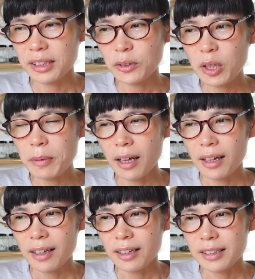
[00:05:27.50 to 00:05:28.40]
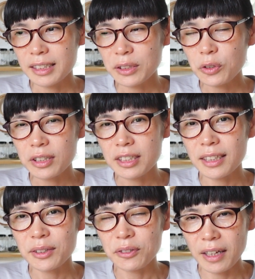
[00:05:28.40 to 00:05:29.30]
例えば白い T
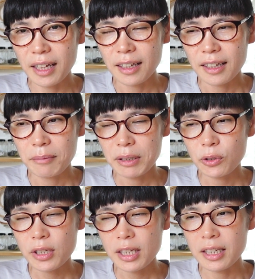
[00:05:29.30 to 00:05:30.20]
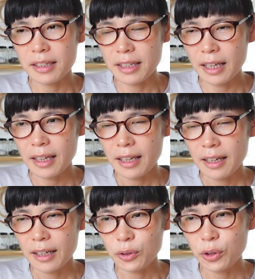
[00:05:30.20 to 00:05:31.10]
シャツは、まあ、正直言って
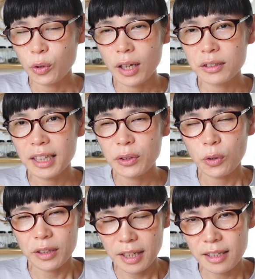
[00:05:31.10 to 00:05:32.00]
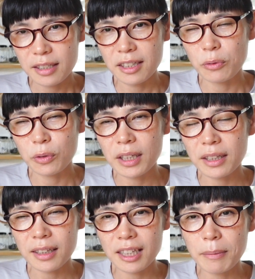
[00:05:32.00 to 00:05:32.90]
あの漂白剤とかねしてもだ
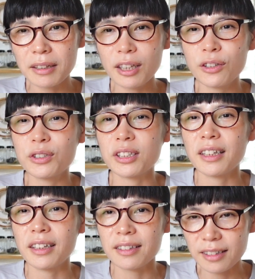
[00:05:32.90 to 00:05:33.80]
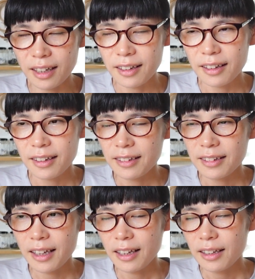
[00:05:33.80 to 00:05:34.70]
んだん黄ばんでくるじゃないですか。
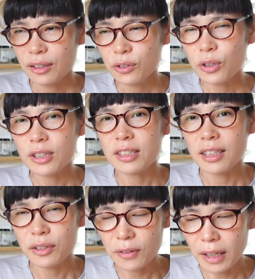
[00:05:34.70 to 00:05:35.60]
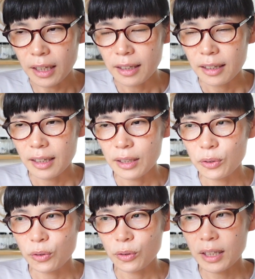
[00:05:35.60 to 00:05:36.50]
で黒い T シャツはあ
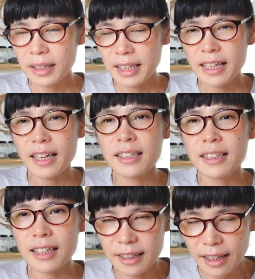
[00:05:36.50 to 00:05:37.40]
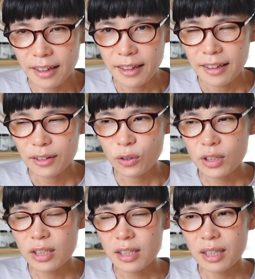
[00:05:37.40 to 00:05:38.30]
のだんだん日焼けしてきてどっ
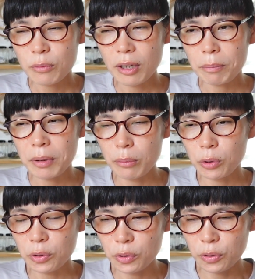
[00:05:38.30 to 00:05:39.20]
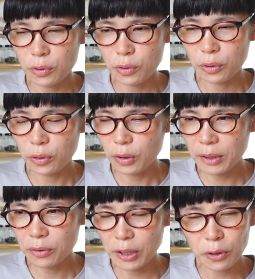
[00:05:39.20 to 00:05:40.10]
ちにしてもやっぱり元のこう
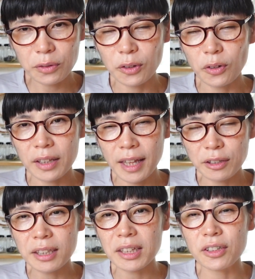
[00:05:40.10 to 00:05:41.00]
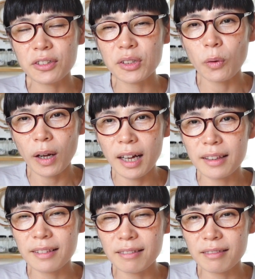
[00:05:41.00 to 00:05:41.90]
あの色っていうのがなくなってくるのは分
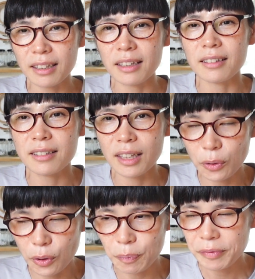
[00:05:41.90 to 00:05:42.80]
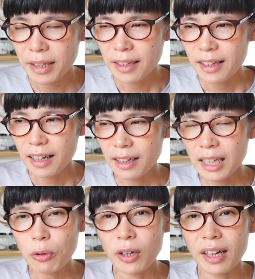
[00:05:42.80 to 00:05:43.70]
かって。ってたんですけど
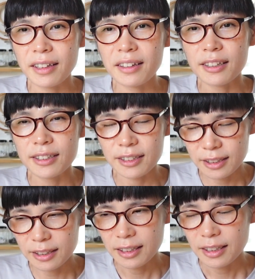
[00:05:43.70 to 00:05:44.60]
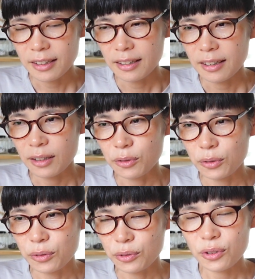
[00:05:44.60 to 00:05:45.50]
穴も開いてないしあ
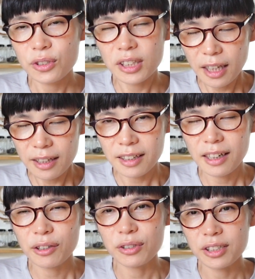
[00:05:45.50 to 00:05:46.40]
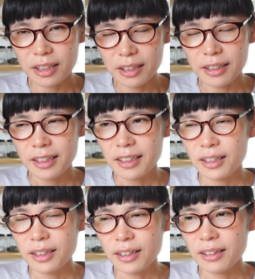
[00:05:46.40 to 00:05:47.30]
の普通にね切れるし
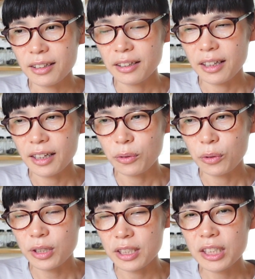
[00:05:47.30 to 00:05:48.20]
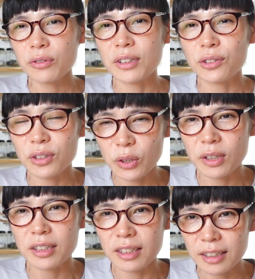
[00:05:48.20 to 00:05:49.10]
なんでこう着ちゃうんですよね
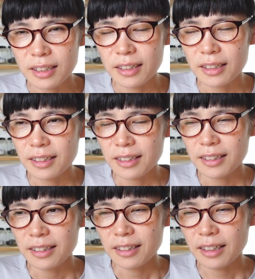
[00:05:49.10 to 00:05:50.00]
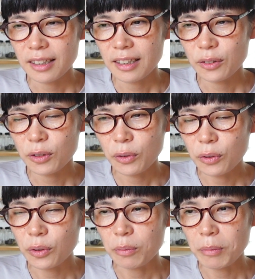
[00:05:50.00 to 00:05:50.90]
私。でそれ
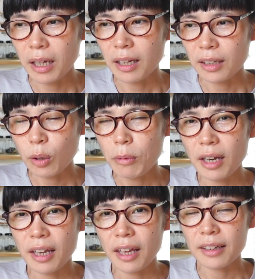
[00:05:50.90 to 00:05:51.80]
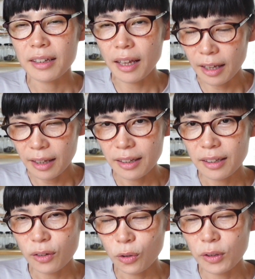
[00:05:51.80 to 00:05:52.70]
をまあ止められて
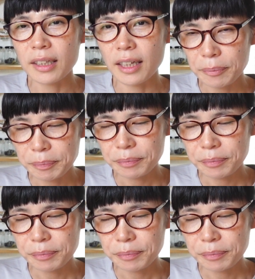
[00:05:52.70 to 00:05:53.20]
この間